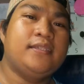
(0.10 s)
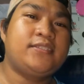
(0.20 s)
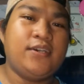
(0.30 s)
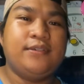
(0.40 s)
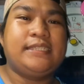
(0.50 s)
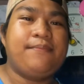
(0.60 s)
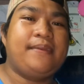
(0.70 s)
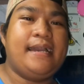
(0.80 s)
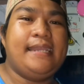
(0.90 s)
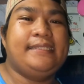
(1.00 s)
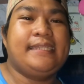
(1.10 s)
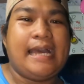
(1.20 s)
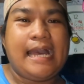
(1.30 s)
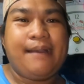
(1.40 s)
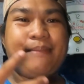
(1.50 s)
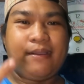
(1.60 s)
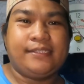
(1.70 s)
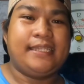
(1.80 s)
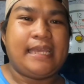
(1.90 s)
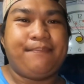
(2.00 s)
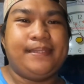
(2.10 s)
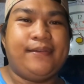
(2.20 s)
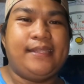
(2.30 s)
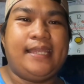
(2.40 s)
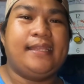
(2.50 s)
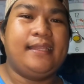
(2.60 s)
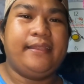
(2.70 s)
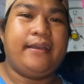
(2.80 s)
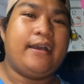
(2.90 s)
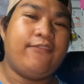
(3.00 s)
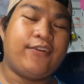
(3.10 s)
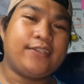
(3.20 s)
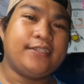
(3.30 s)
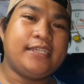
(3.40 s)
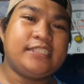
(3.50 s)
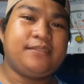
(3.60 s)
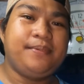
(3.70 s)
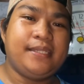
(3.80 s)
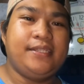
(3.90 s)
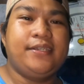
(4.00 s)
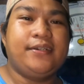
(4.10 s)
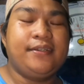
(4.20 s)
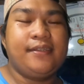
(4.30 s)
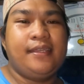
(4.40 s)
So, what's up guys? Uh, mangos na nga pala ulit uh, for today's video.